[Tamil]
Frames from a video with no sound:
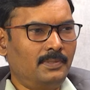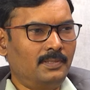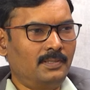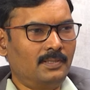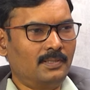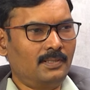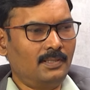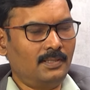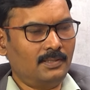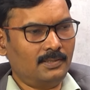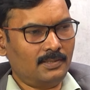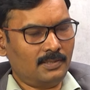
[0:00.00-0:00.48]

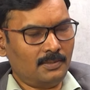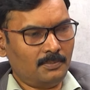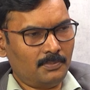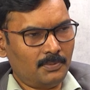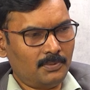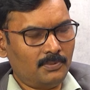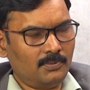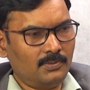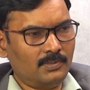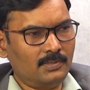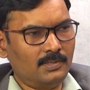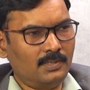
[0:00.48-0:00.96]
பண்ணாங்க
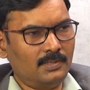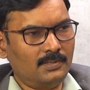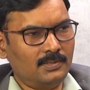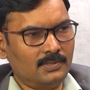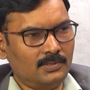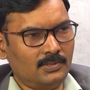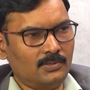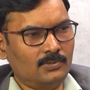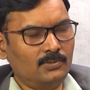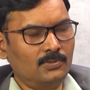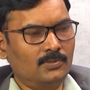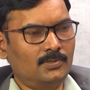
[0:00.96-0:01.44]
அதுக்கப்புறம் வந்து அந்த
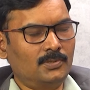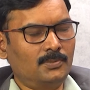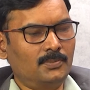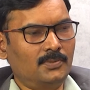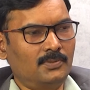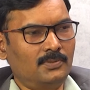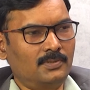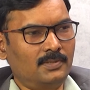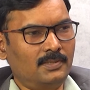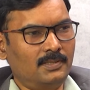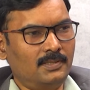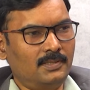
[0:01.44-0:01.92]
சந்தோஷம்
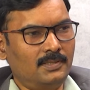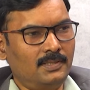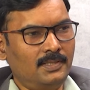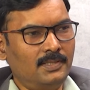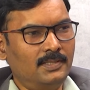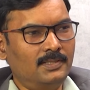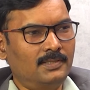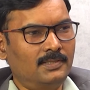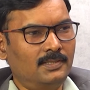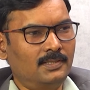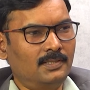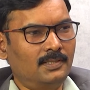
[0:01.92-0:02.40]
அவருக்கு
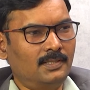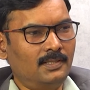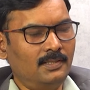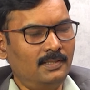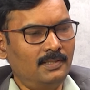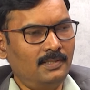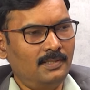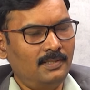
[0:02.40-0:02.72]
நீடித்ததா